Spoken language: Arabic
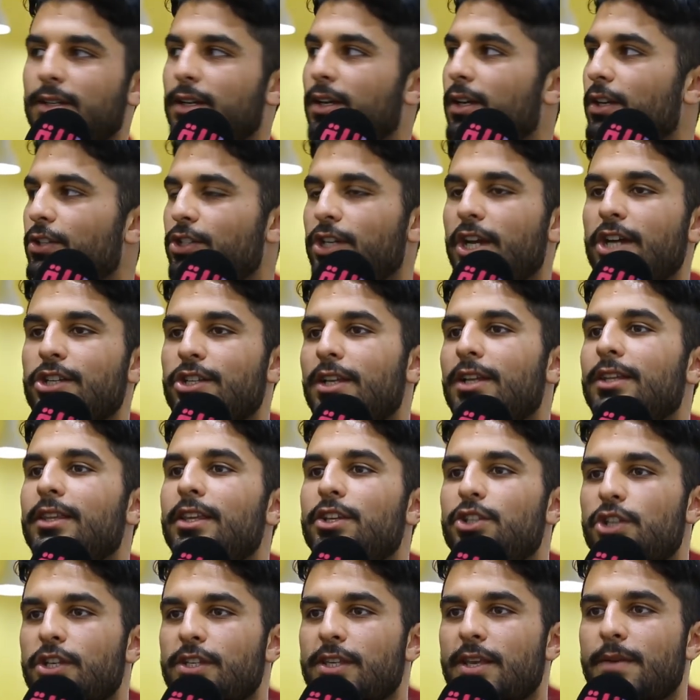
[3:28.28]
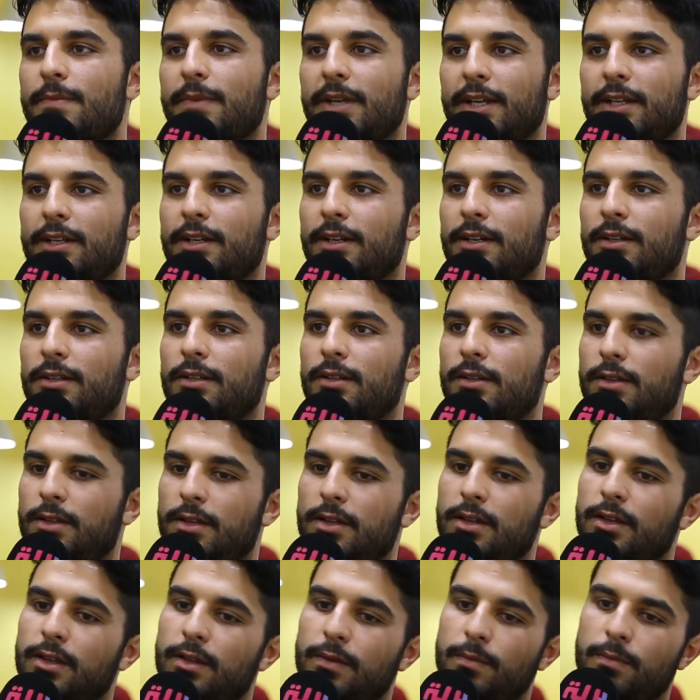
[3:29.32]
على شي حاجه اللي ديجا سامعينها
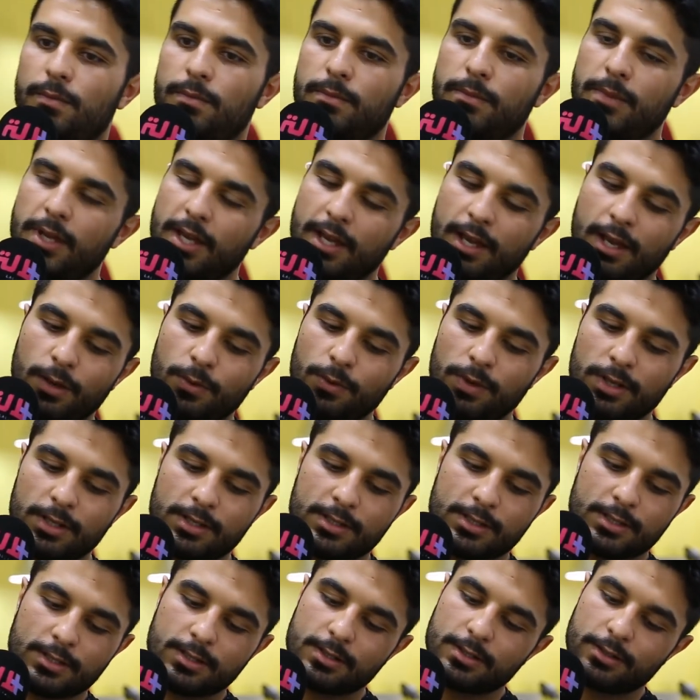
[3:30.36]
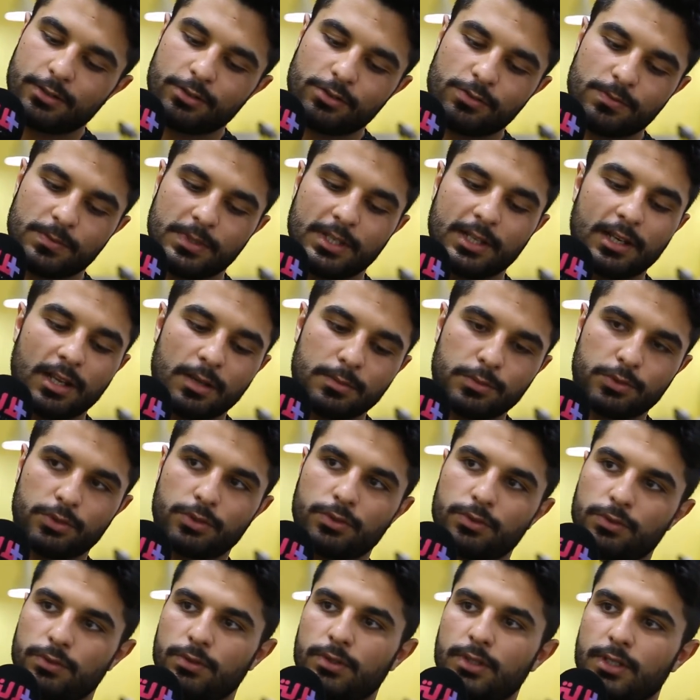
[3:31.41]
مي حاولت نخرج من ديك لا
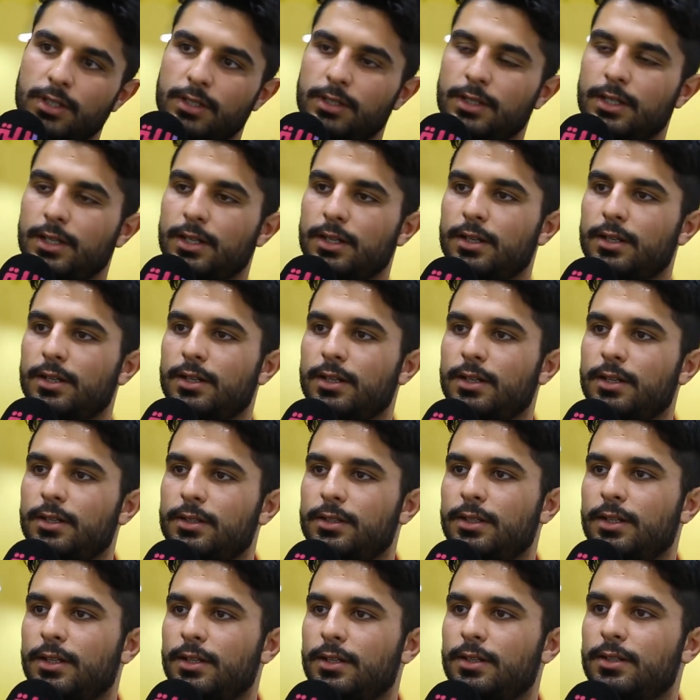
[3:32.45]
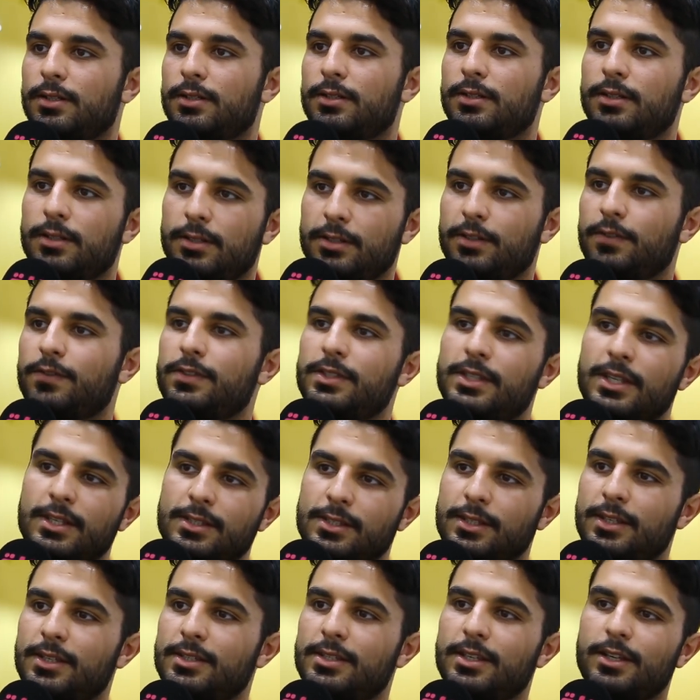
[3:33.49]
مونوتوني ديال ديال نفس ديال
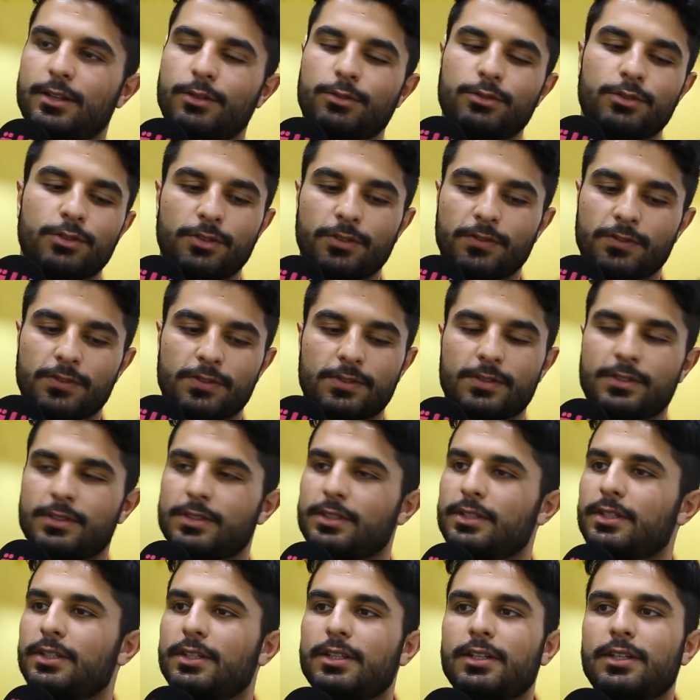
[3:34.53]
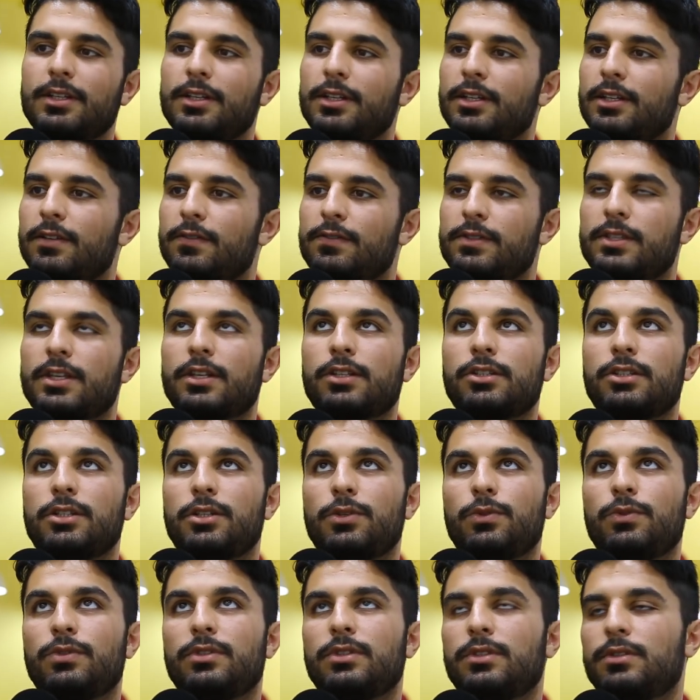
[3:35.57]
كيتعاودوا نفس نفس
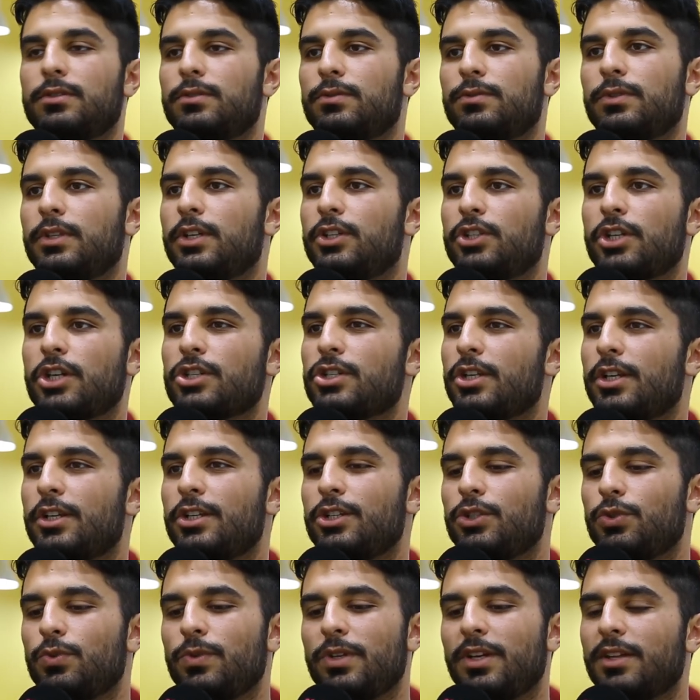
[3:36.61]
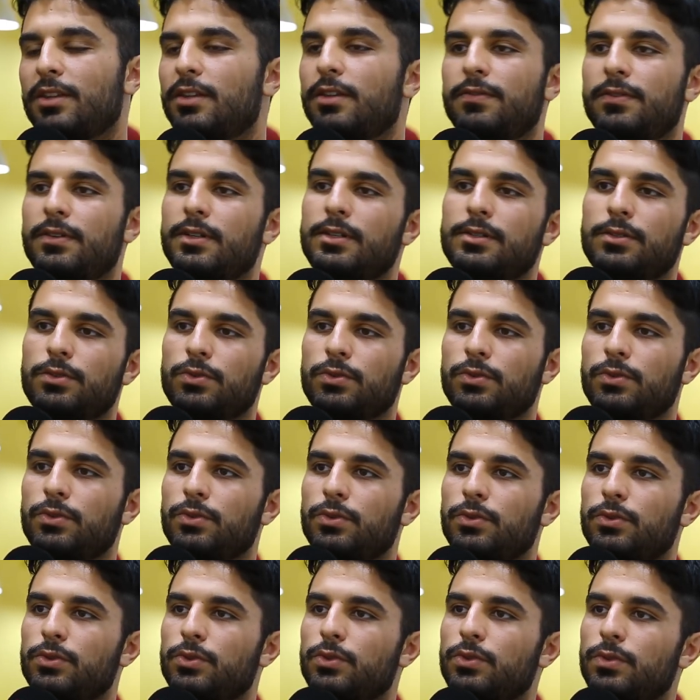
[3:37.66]
داكشي وندير شي حاجه اللي شويه ديفرنت
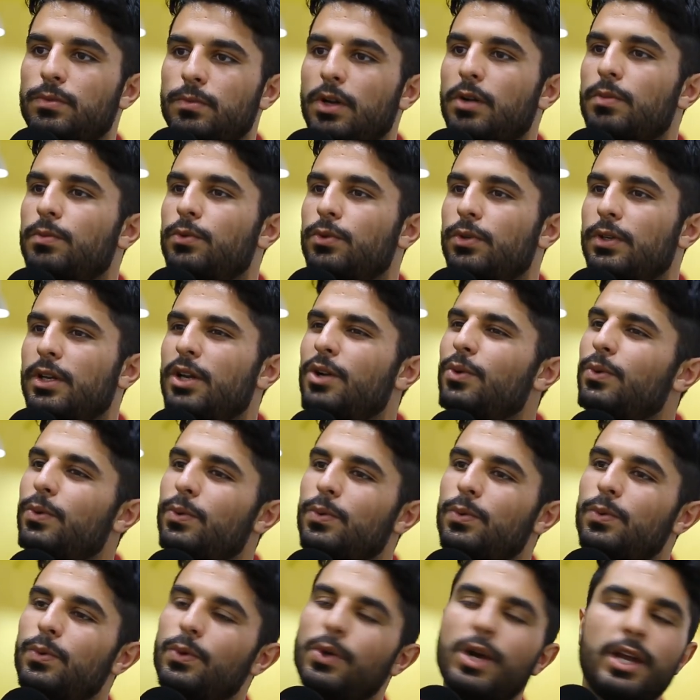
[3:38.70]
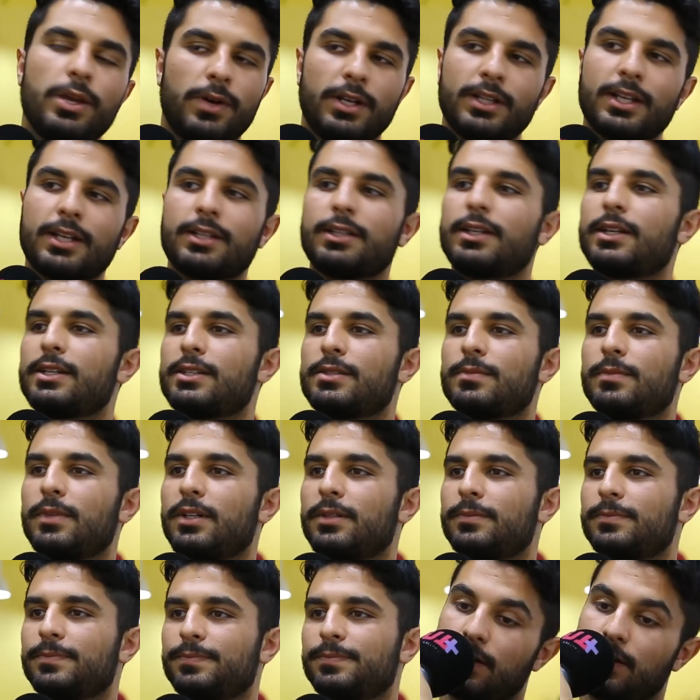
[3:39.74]
وتكون مقبوله واي واحد يقدر
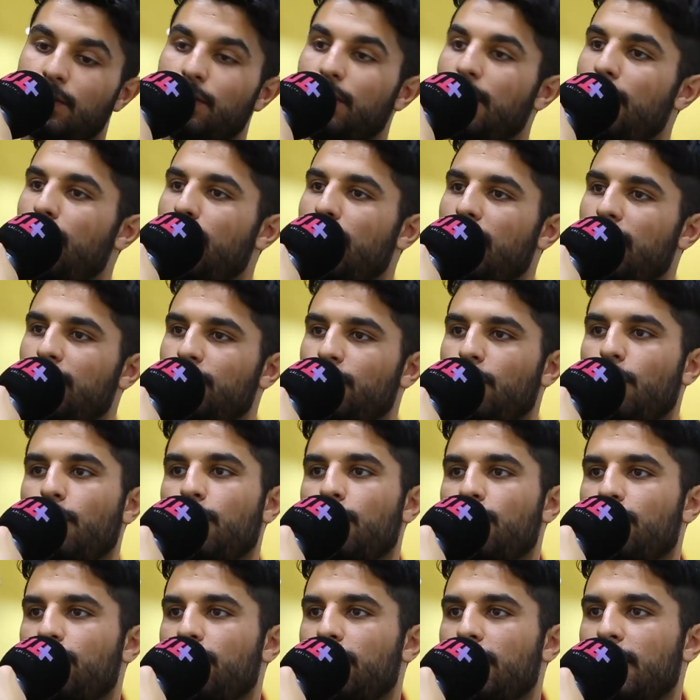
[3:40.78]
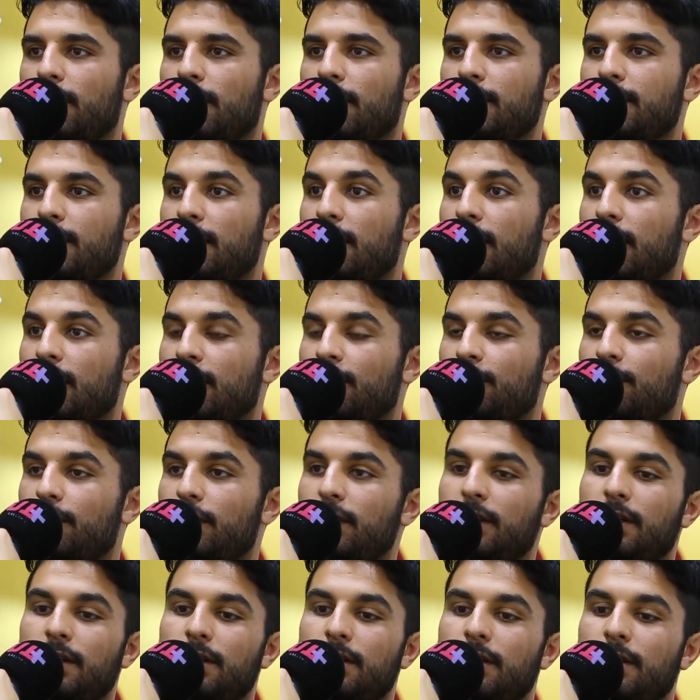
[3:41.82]
يسمعها كل واحد حر في الاختيارات
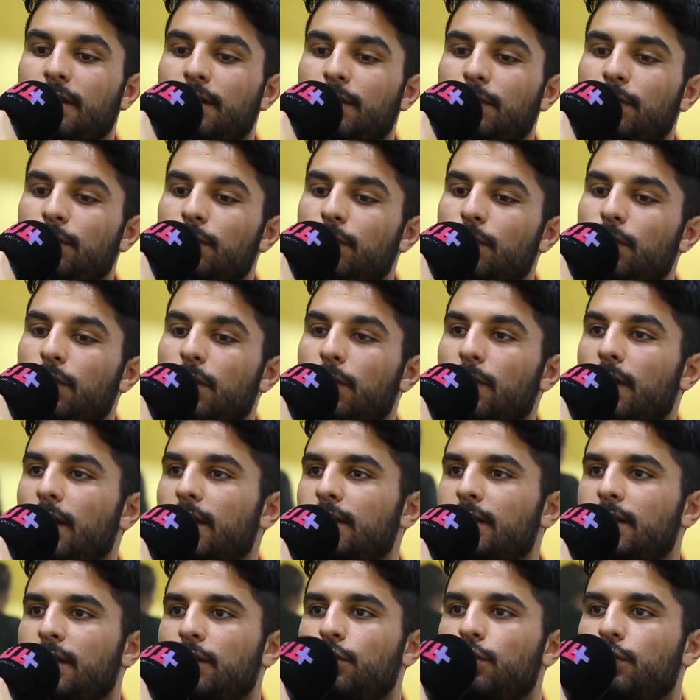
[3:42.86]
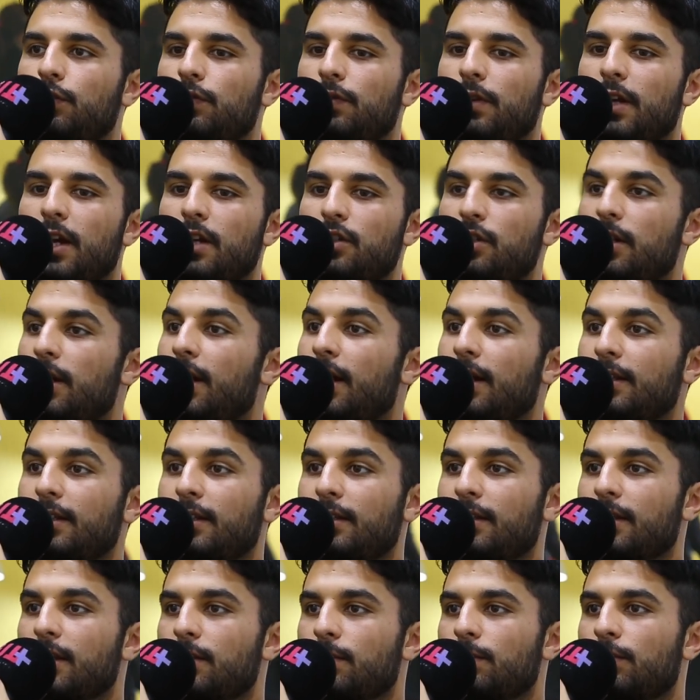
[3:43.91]
الفنيه ديالو كل واحد كيشوف الحاجه اللي غادي
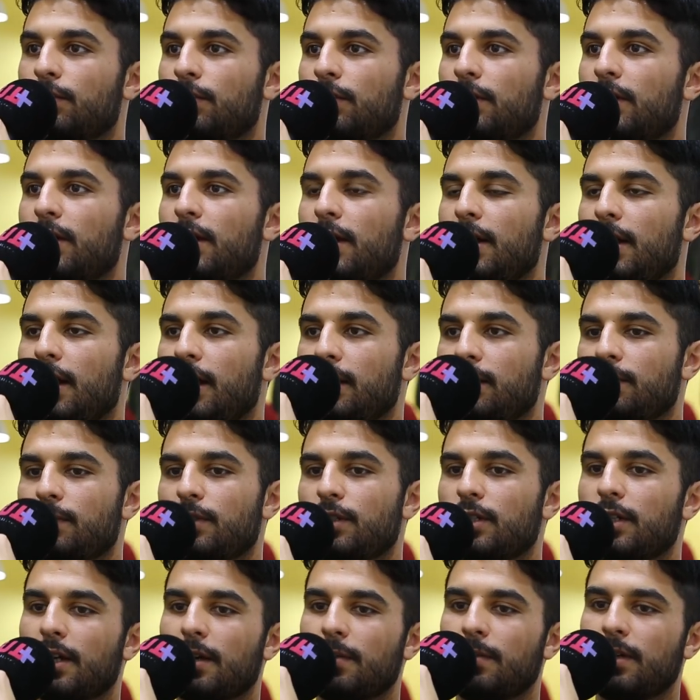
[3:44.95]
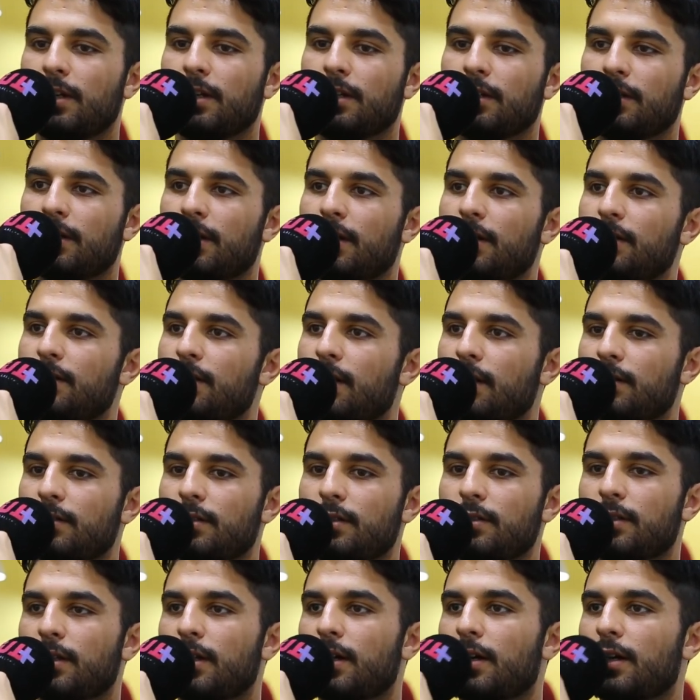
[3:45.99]
تناسبه حيت ماشي كاملين حنا لي
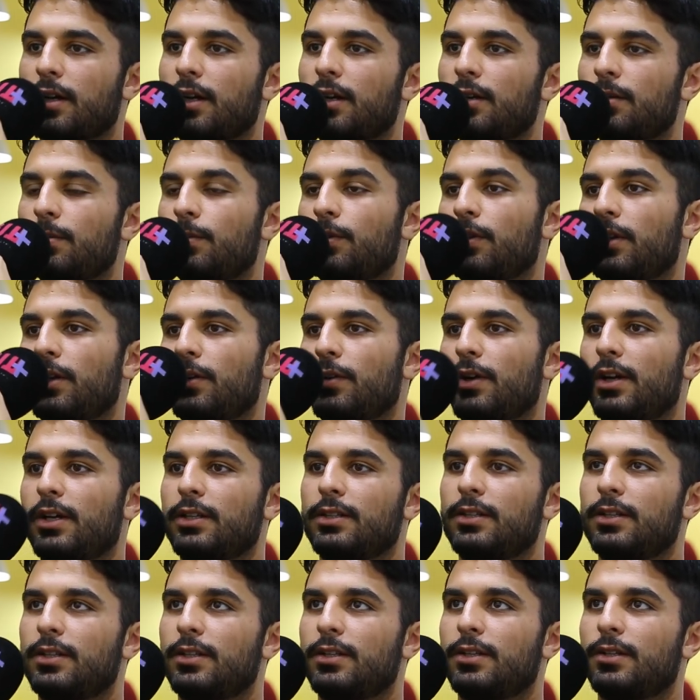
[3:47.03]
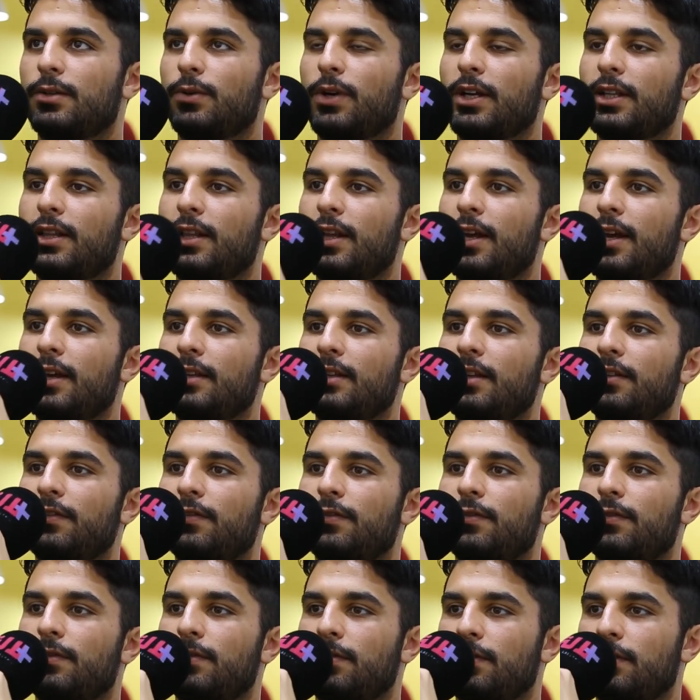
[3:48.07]
زارتيست كنقلبوا على واحد واحد
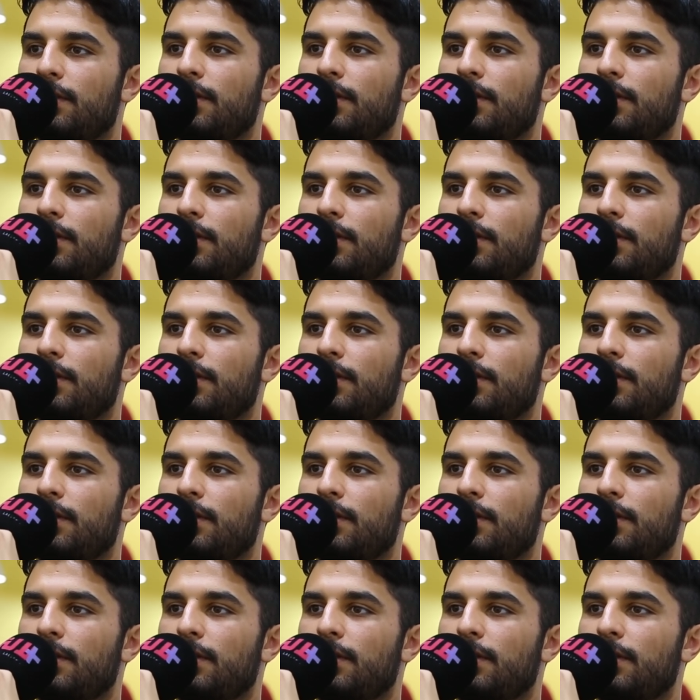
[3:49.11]
الهدف